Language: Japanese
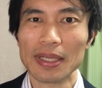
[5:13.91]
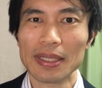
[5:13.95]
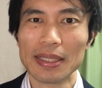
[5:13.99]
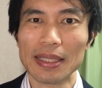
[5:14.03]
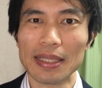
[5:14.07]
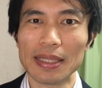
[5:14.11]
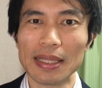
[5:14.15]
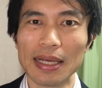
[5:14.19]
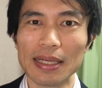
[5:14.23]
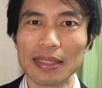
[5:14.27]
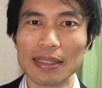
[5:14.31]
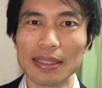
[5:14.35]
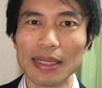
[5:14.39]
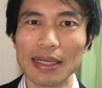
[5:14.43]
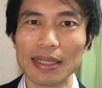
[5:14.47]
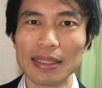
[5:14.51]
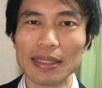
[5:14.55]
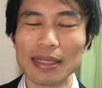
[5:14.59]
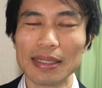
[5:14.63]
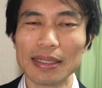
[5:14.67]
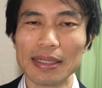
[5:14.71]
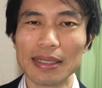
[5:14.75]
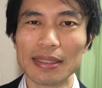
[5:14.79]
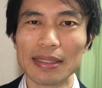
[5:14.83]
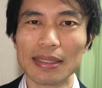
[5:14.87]
なんであん
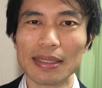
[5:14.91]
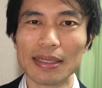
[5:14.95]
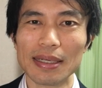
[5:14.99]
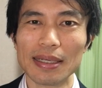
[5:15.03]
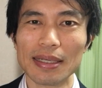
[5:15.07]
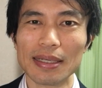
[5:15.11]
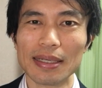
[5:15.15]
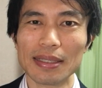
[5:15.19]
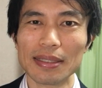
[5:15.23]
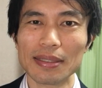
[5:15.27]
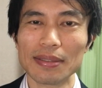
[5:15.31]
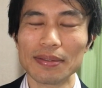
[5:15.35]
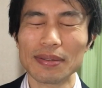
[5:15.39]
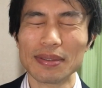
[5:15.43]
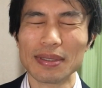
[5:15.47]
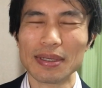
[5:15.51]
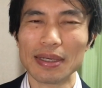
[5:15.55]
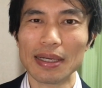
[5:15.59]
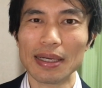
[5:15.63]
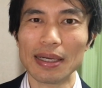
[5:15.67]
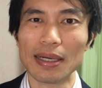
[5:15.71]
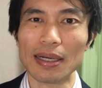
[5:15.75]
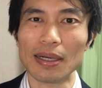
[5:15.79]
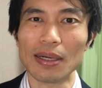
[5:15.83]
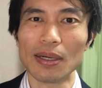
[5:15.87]
なにあったかいかって言った
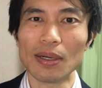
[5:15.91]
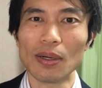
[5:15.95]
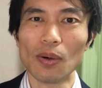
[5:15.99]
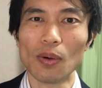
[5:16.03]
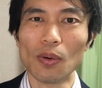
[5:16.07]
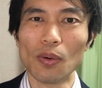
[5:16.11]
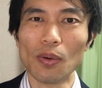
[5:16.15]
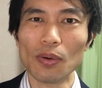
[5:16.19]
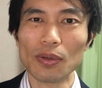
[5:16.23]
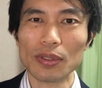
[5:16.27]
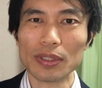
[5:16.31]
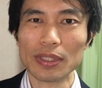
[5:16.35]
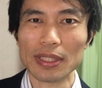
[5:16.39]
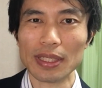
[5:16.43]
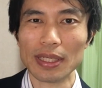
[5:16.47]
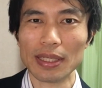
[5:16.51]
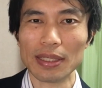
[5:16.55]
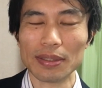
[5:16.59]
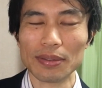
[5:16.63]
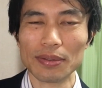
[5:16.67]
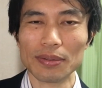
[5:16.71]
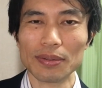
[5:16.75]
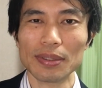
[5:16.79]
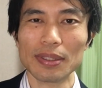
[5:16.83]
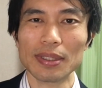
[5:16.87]
ら、放
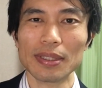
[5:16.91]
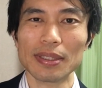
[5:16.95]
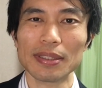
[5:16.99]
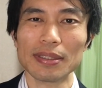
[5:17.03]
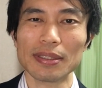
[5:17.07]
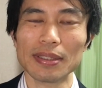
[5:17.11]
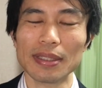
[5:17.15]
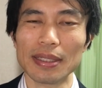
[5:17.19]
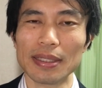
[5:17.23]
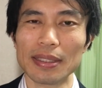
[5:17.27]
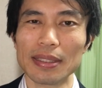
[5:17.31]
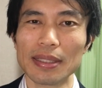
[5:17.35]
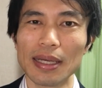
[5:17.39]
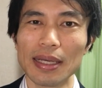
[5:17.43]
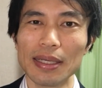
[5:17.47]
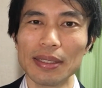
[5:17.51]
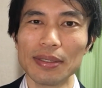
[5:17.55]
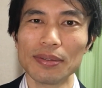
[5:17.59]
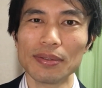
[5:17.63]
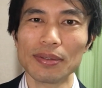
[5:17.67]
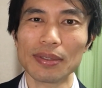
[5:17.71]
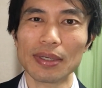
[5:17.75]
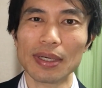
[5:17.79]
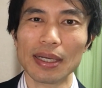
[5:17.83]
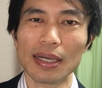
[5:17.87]
射といってですね、太
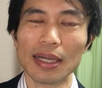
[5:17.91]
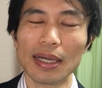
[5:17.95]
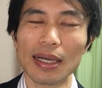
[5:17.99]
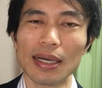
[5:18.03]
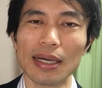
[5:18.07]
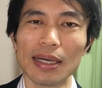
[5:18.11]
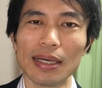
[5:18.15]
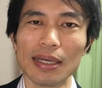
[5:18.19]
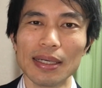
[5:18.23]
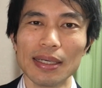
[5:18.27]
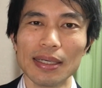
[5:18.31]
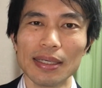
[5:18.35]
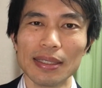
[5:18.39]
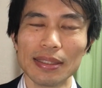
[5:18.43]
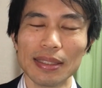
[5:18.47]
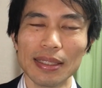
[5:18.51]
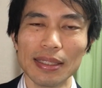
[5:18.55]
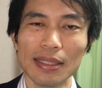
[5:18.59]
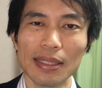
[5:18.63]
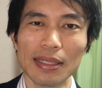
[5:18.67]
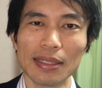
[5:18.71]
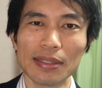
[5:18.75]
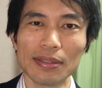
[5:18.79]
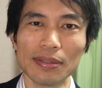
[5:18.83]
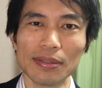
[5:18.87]
陽から出
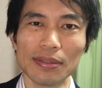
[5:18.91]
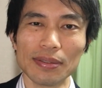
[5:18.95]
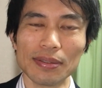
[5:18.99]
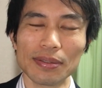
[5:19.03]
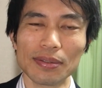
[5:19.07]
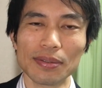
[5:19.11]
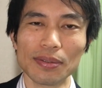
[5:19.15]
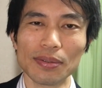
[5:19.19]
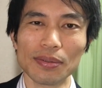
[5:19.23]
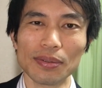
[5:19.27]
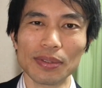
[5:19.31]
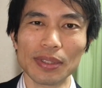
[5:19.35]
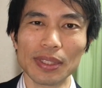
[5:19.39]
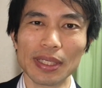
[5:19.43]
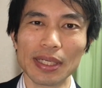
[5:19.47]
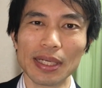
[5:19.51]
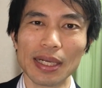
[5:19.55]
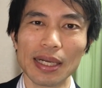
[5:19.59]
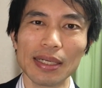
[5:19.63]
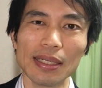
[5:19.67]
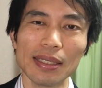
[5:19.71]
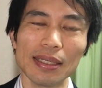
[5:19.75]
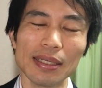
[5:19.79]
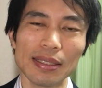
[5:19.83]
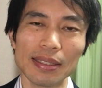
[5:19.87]
てくるこの
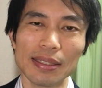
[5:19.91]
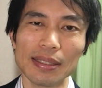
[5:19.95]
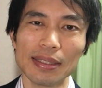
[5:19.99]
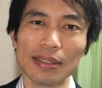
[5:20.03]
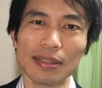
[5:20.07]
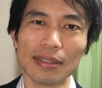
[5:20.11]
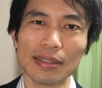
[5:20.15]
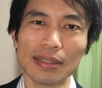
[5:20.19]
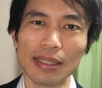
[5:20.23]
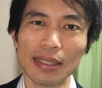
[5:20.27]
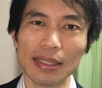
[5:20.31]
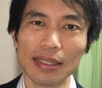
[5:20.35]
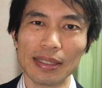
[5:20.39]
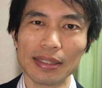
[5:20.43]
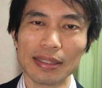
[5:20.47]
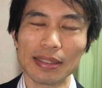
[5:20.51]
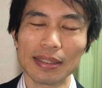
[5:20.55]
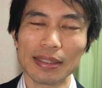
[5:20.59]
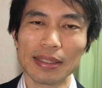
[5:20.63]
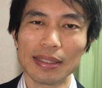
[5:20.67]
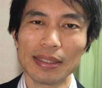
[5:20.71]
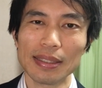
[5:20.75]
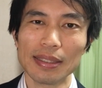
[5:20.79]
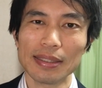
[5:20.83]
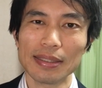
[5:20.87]
光ですね、
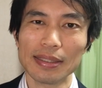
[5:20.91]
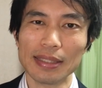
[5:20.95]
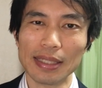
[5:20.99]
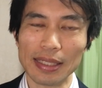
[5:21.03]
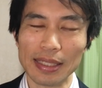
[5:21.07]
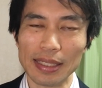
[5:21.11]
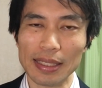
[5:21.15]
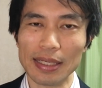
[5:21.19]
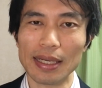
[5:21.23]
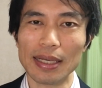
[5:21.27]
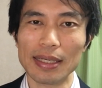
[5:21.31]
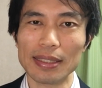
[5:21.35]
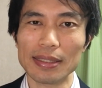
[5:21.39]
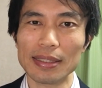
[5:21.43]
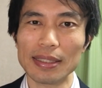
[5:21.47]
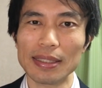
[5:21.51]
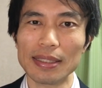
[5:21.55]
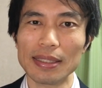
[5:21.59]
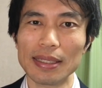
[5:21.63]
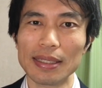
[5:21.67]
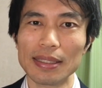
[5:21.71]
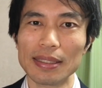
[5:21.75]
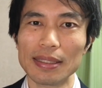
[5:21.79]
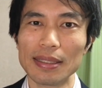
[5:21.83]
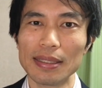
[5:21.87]
赤外線
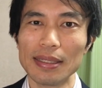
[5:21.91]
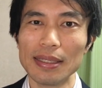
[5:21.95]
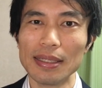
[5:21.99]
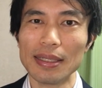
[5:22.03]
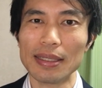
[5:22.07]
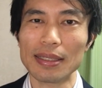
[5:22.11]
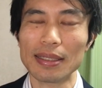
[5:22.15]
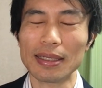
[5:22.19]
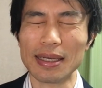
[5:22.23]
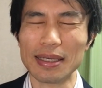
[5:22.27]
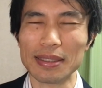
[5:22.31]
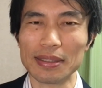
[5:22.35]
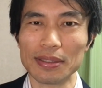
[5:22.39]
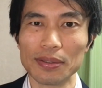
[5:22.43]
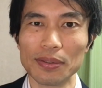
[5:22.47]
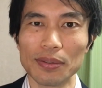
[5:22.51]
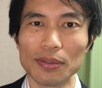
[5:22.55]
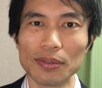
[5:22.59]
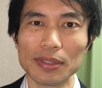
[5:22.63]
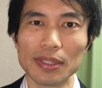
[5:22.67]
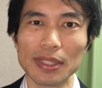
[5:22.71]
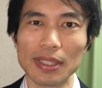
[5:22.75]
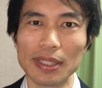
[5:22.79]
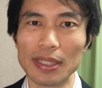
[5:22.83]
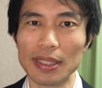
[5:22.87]
であったり可視
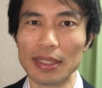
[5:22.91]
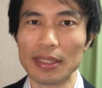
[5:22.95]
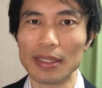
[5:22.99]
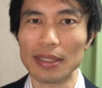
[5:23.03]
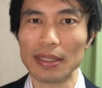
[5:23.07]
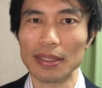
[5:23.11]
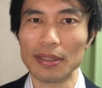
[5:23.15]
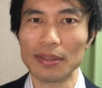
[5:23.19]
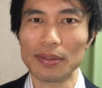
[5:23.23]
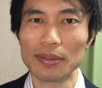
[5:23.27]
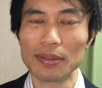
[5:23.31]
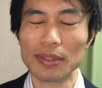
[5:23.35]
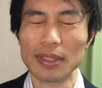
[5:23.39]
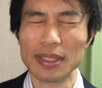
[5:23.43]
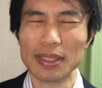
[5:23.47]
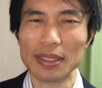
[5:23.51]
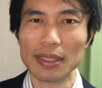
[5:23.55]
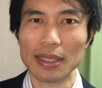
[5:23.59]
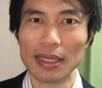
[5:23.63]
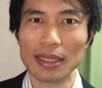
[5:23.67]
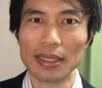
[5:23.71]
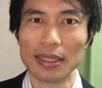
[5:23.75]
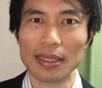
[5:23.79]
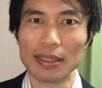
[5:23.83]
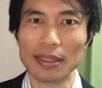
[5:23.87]
光線であったり、いろんな
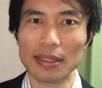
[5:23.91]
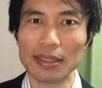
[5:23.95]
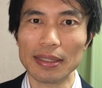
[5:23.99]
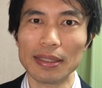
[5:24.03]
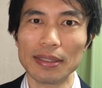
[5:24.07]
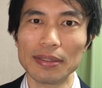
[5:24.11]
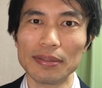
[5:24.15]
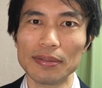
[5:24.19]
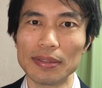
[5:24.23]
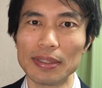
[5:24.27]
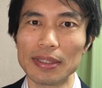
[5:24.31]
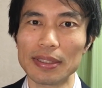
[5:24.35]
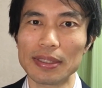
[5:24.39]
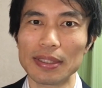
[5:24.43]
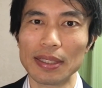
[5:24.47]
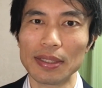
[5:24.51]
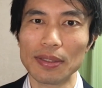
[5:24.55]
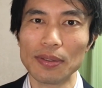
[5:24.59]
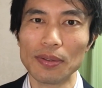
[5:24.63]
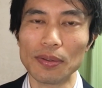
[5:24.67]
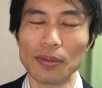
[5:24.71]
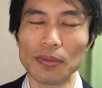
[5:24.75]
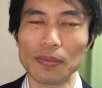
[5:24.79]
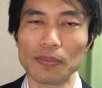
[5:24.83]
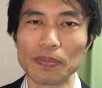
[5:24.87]
光が出てるんですけ
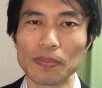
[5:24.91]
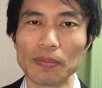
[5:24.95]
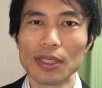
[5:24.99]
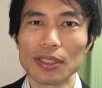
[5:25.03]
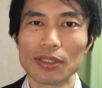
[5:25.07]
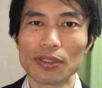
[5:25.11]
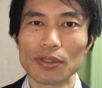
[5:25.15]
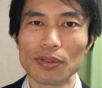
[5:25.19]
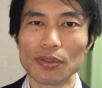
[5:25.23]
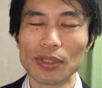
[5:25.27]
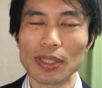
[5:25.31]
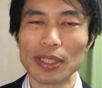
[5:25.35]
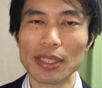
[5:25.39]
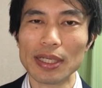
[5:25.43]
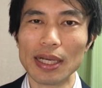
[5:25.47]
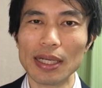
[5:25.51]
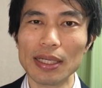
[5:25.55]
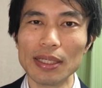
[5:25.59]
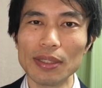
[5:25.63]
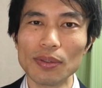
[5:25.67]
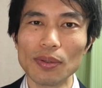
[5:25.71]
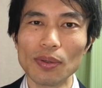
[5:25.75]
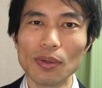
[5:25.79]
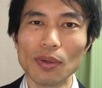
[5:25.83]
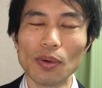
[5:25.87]
ど、その
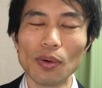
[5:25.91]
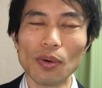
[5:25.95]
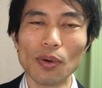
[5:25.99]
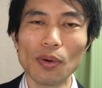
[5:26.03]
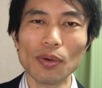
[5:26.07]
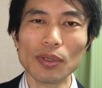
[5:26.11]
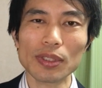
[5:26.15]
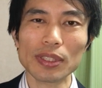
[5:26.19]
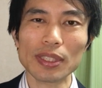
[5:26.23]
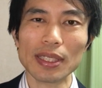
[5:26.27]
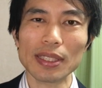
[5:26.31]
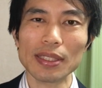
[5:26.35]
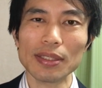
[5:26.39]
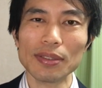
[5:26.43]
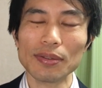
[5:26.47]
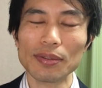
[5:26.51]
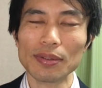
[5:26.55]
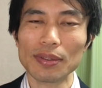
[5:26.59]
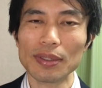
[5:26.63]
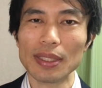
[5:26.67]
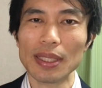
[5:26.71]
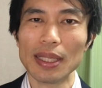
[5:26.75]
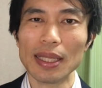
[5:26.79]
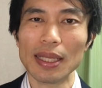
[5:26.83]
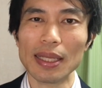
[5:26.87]
光の放射によっ
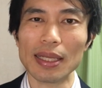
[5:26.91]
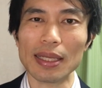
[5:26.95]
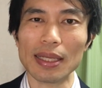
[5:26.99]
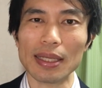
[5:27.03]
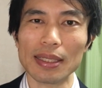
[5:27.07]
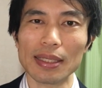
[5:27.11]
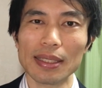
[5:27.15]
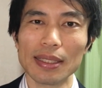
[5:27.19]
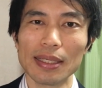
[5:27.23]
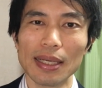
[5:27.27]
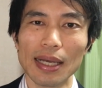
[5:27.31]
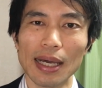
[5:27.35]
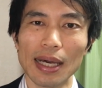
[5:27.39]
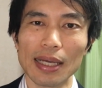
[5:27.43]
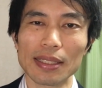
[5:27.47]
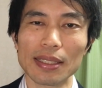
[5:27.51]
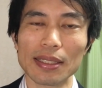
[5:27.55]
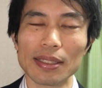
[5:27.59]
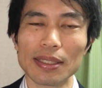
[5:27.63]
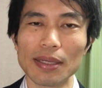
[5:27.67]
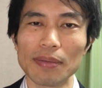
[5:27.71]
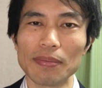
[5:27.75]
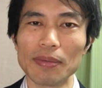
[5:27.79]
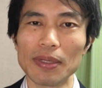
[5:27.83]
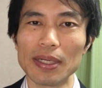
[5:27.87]
て
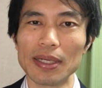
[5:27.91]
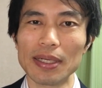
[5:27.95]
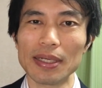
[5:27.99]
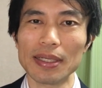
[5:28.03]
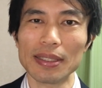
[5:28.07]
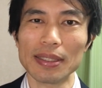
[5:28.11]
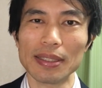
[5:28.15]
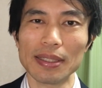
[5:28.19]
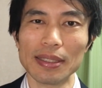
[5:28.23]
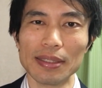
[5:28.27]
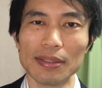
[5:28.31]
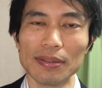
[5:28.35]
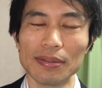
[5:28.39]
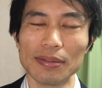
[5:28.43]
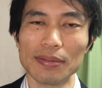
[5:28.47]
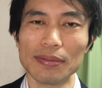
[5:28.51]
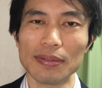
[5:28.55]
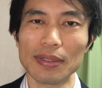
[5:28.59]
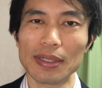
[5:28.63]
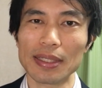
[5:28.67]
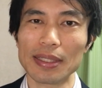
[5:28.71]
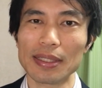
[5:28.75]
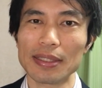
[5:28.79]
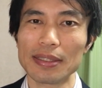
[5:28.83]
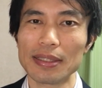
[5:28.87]
温められている
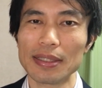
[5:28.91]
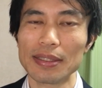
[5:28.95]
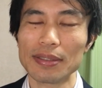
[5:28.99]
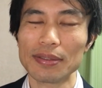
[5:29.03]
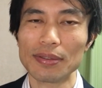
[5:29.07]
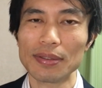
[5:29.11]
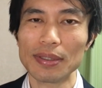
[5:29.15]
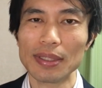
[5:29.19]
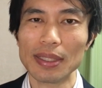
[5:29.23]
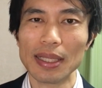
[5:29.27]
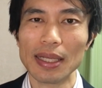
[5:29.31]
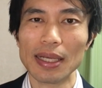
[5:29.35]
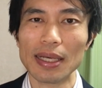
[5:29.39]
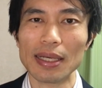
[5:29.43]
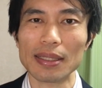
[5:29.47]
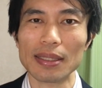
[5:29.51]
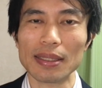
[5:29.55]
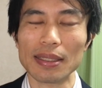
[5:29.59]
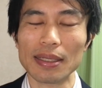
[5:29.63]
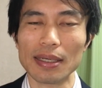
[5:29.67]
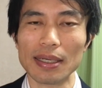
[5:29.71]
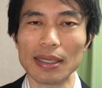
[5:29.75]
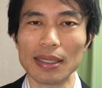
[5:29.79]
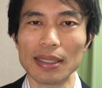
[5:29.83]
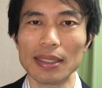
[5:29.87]
わけですね。それであっ
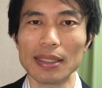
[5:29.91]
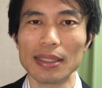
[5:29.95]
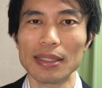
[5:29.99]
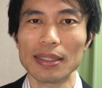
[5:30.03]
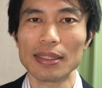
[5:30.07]
たかい。